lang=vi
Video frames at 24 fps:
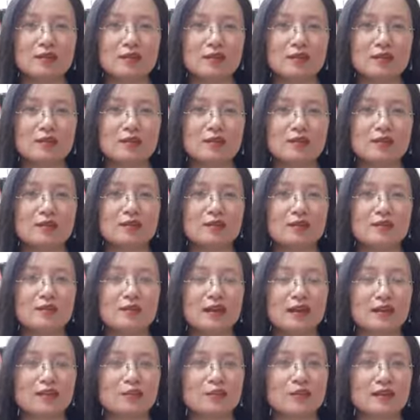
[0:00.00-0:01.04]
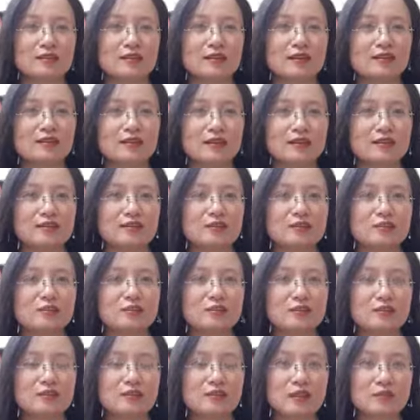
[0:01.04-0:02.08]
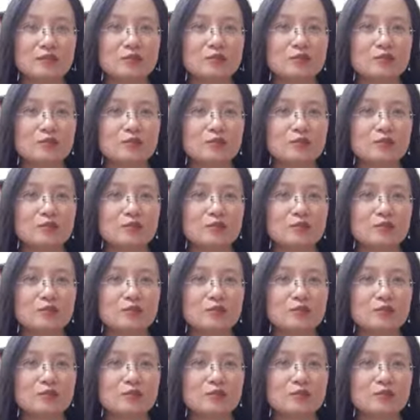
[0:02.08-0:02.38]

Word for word: thể dễ dàng quan sát thấy trong đời sống